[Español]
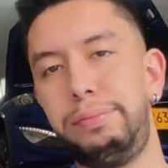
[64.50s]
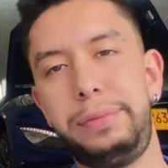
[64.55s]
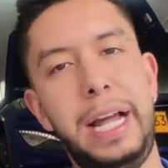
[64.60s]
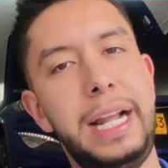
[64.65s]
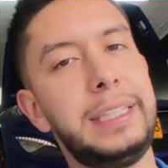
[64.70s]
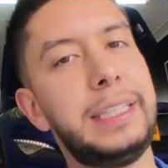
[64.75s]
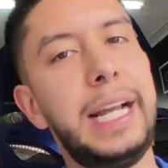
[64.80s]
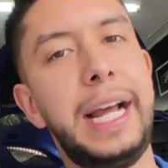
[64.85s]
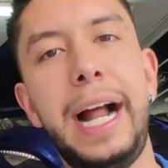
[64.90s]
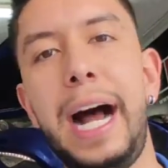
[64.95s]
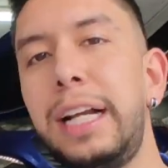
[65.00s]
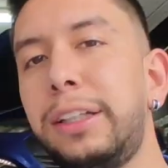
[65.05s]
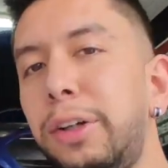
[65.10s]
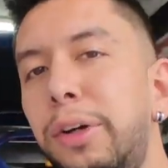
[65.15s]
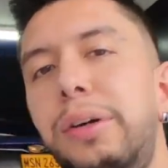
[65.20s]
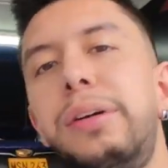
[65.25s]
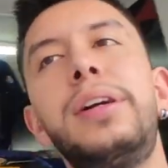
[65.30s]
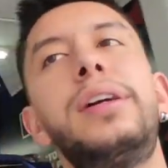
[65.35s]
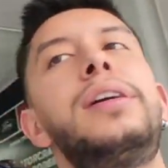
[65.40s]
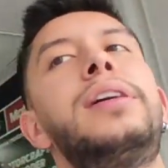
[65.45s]

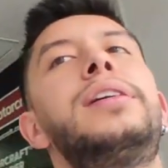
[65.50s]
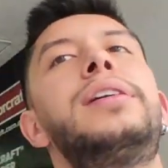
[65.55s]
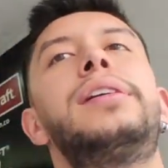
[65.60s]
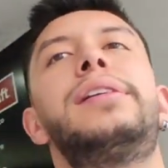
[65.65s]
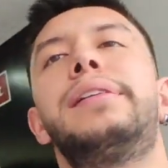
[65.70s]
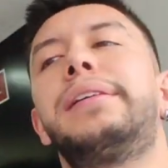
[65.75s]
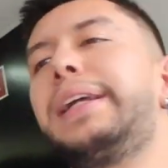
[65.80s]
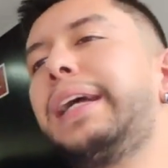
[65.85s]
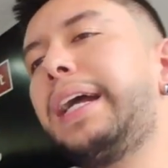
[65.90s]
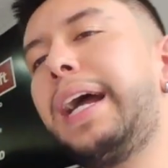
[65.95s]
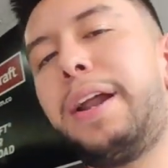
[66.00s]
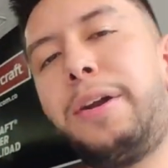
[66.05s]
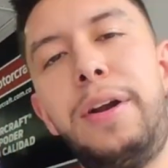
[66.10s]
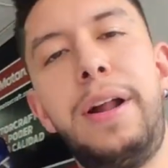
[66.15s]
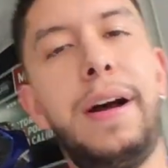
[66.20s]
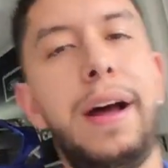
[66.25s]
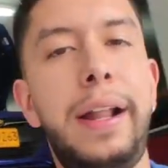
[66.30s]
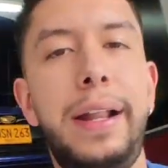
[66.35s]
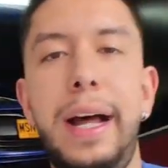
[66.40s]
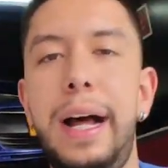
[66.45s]
tercerazo, este carro,
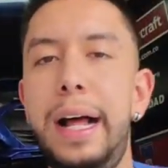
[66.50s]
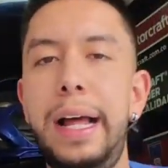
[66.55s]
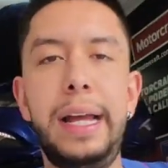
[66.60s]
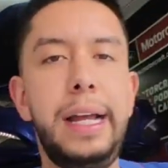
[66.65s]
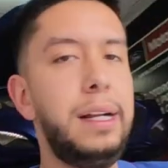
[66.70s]
la verdad,